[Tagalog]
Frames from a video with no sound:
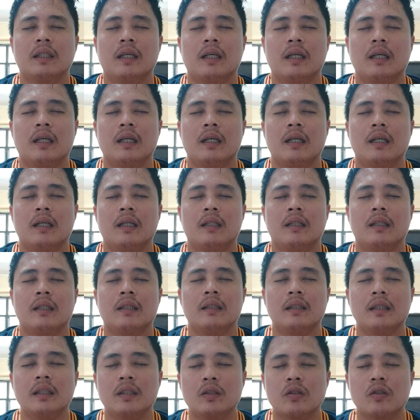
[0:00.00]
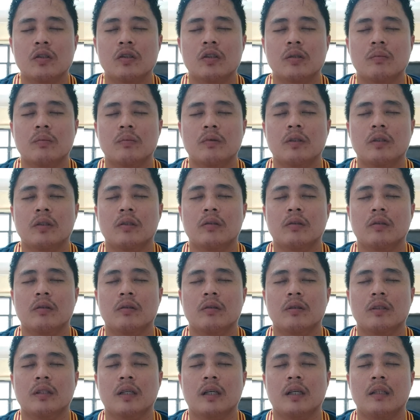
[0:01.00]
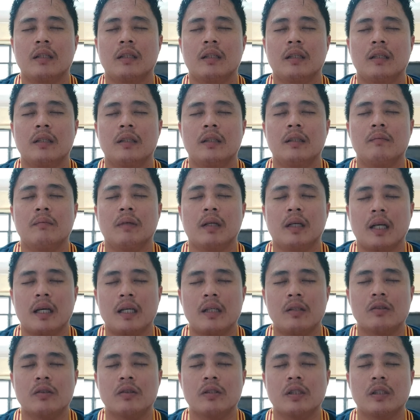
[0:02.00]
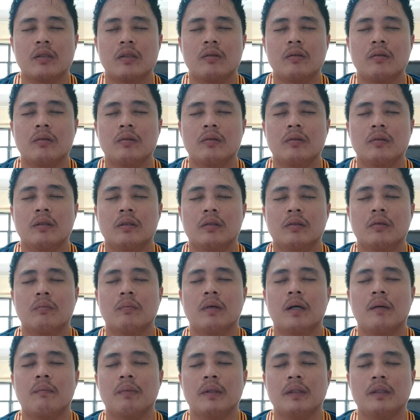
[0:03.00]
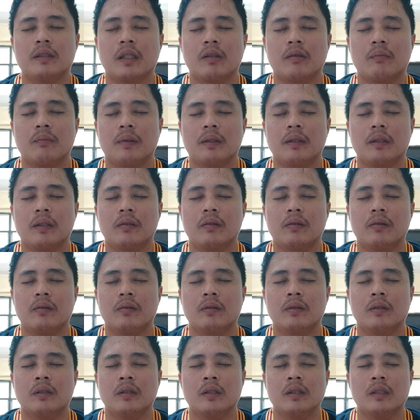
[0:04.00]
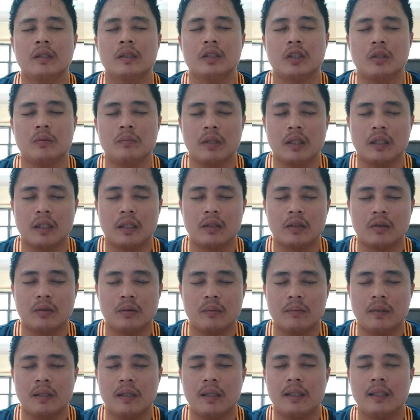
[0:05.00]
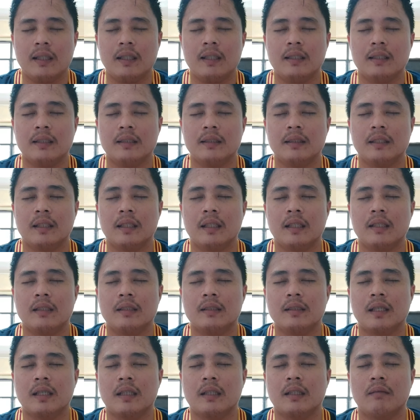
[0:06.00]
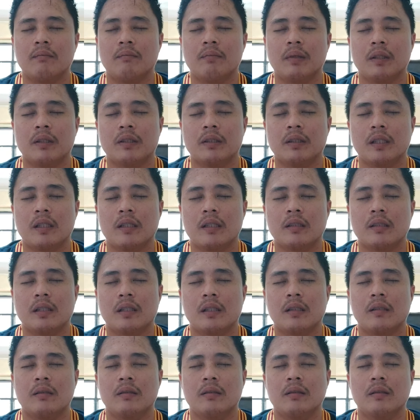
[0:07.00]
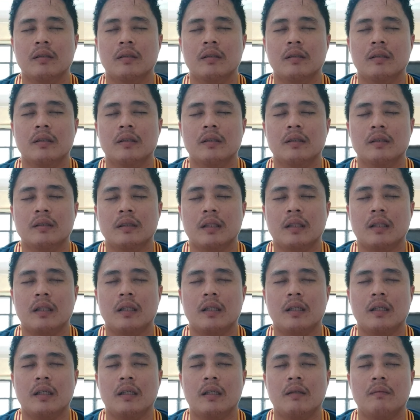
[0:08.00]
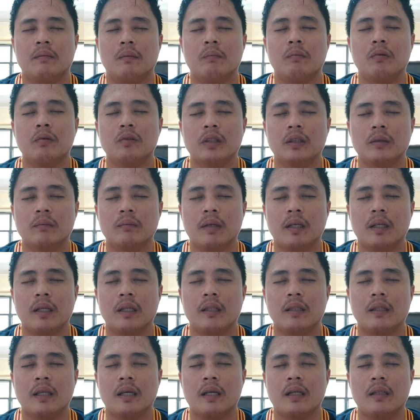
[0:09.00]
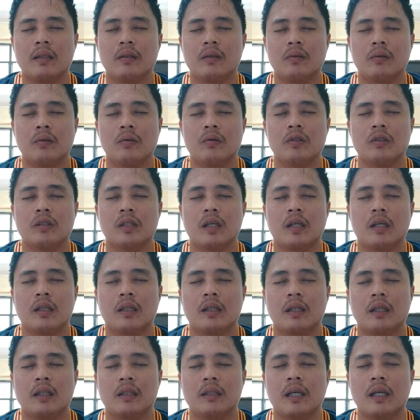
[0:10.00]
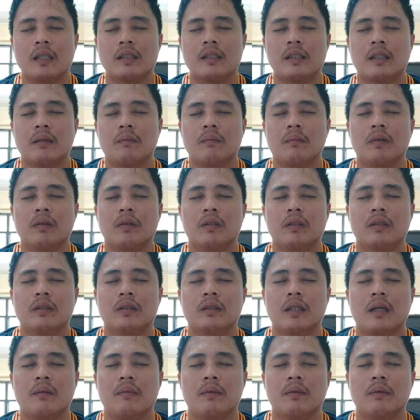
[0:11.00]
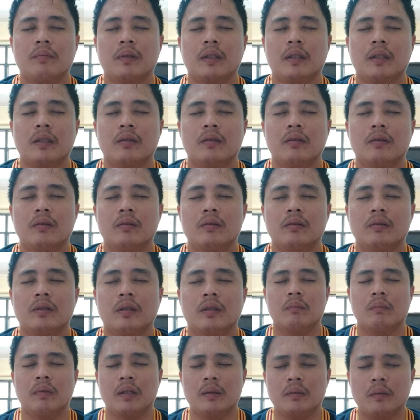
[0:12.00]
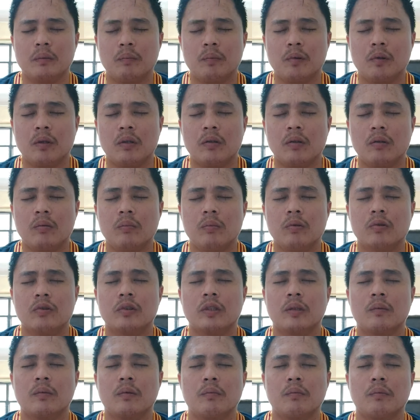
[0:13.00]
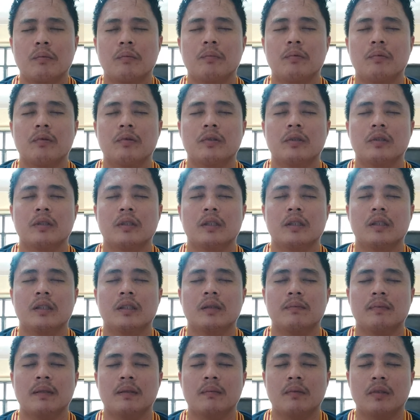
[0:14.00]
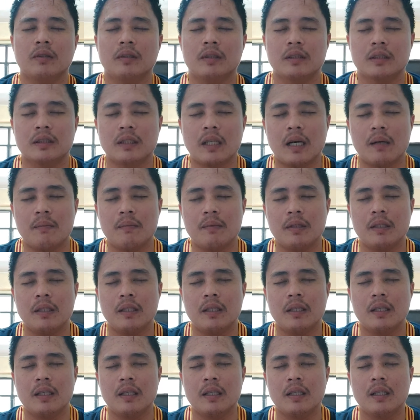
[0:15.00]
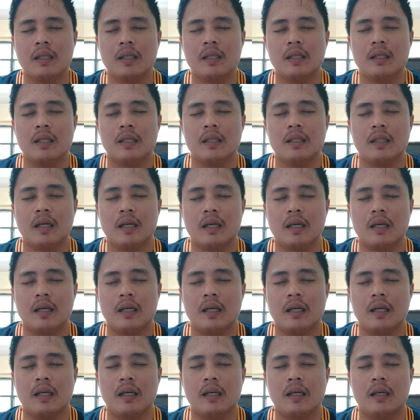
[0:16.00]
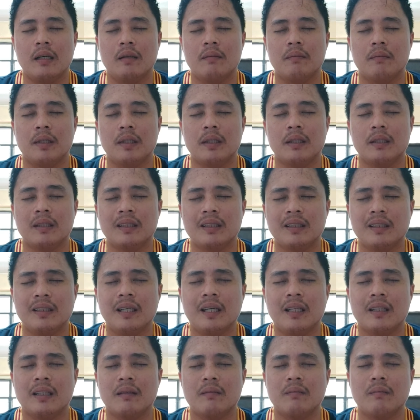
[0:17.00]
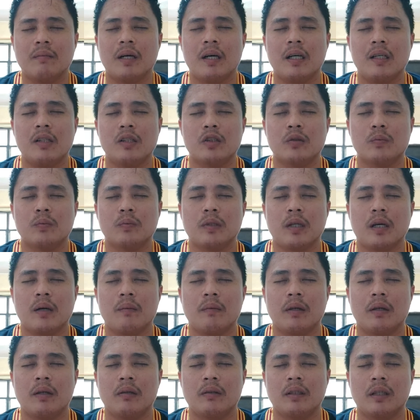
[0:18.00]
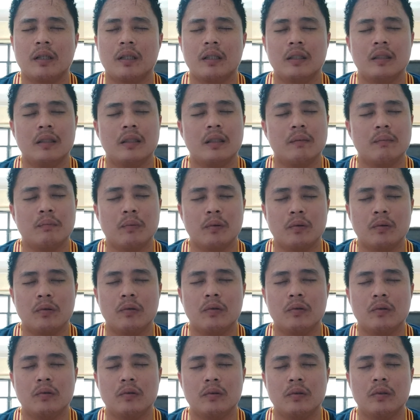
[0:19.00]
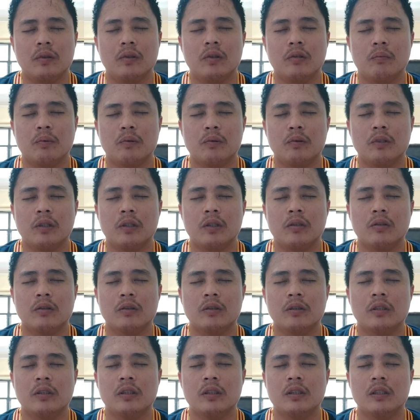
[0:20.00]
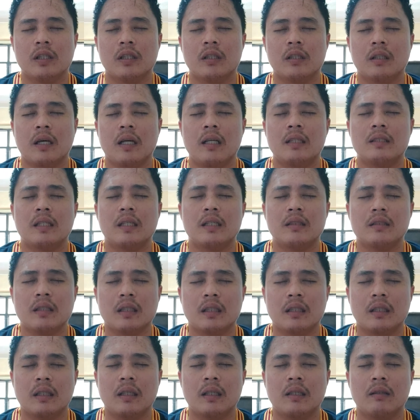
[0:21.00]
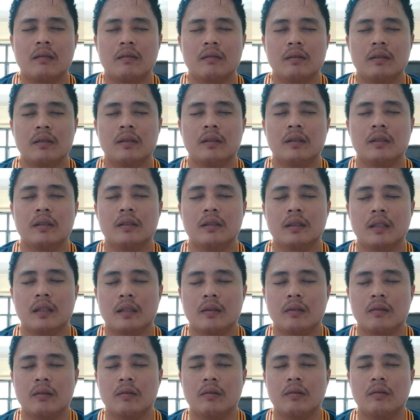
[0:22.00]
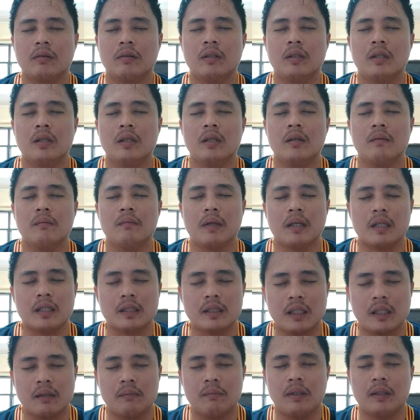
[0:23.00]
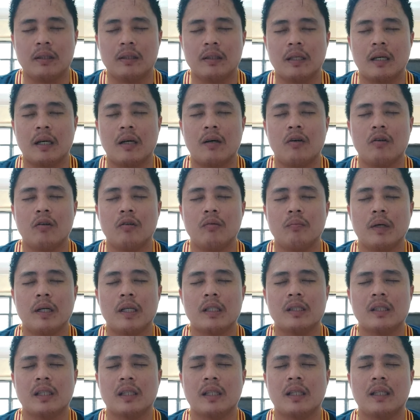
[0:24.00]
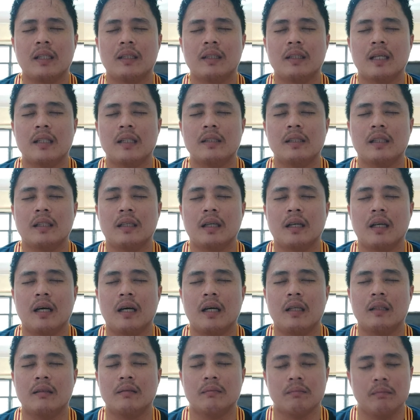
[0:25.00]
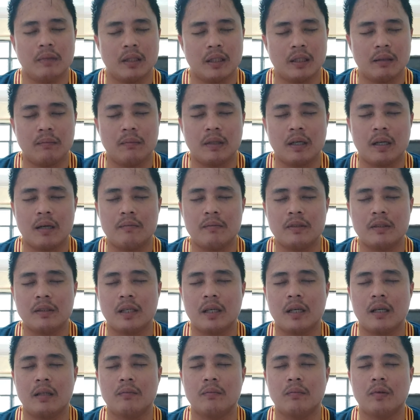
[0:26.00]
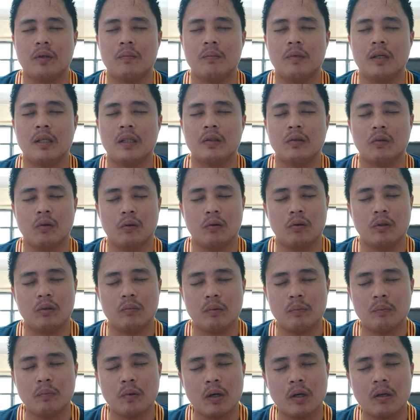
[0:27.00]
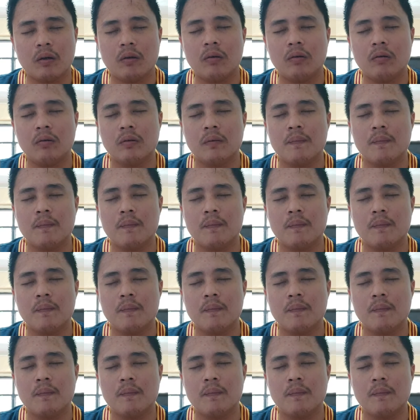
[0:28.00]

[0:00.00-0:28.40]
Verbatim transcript: ah, nandito sa mundo Lord God na hindi malayo sa iyo kumapit sa iyo Panginoon sa so, magiging po ma na sa aking pag-share sa iyo sa mabuting balita tungo sa kaligtasan ng bawat sa aming Panginoon. Gabay mo po ako, buksan mo po puso at isip ng bawat sa amin na maintindihan at maayos po namin. Hindi po, hindi ko po, po ito sinishare dahil sa sarili, kundi sinishare ko to para sa ibang tao, para sa kaligtasan ng lahat. Maraming maraming salamat po. Ama, tulungan mo po ako